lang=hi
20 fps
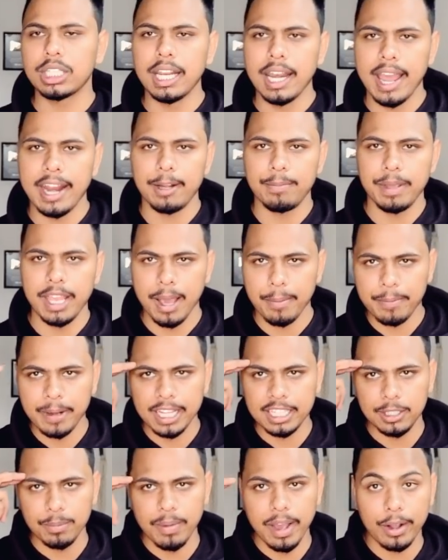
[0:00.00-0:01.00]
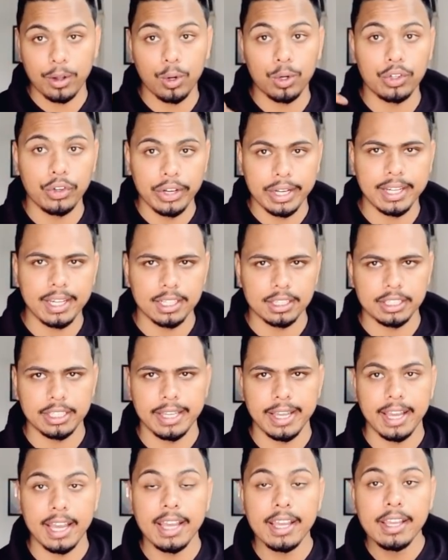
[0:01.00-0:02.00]
उसकी लाइट भी आपके दिमाग को ट्रिक करती
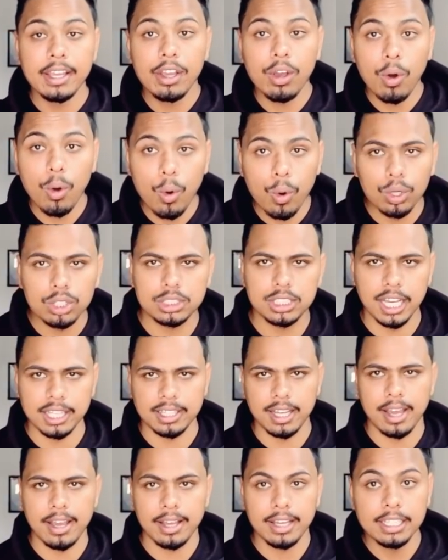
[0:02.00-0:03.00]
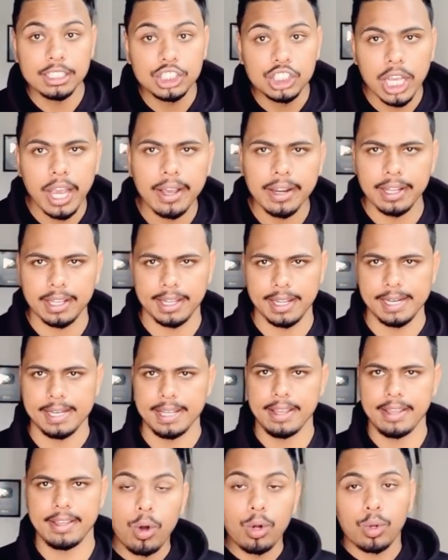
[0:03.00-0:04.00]
है और ज्यादा जागने के
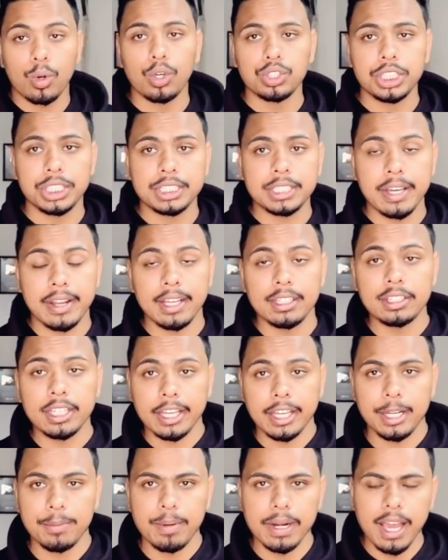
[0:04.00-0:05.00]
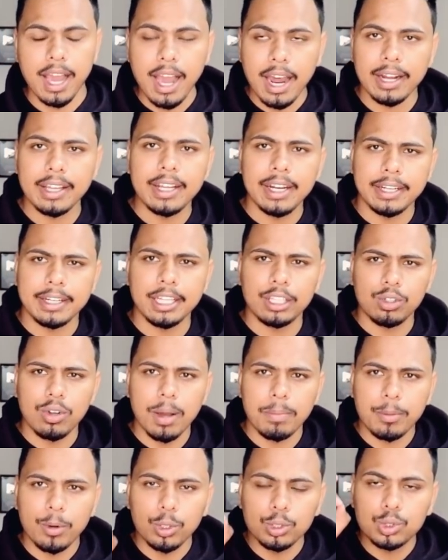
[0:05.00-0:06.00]
लिए और कोशिश करें तकरीबन आठ घंटे तो
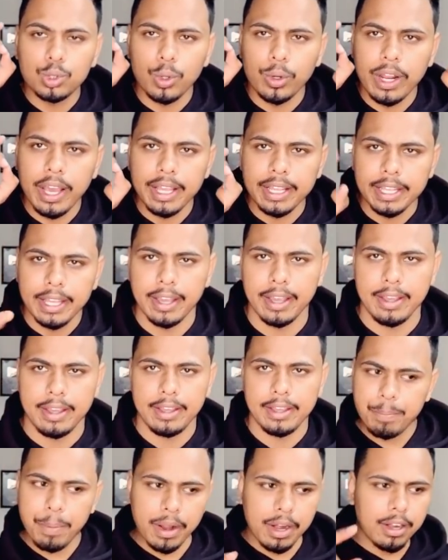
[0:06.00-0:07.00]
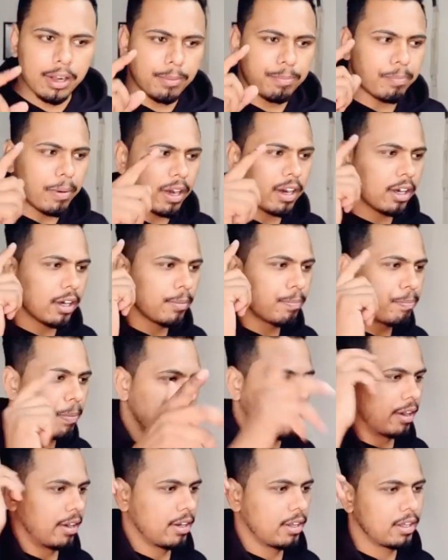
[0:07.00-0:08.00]
आपको सोना ही है पर पर
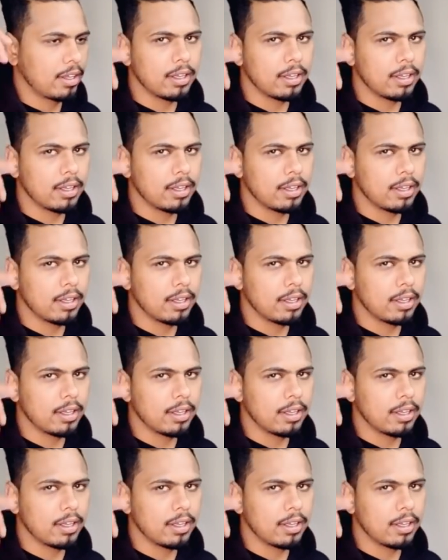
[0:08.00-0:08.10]
पर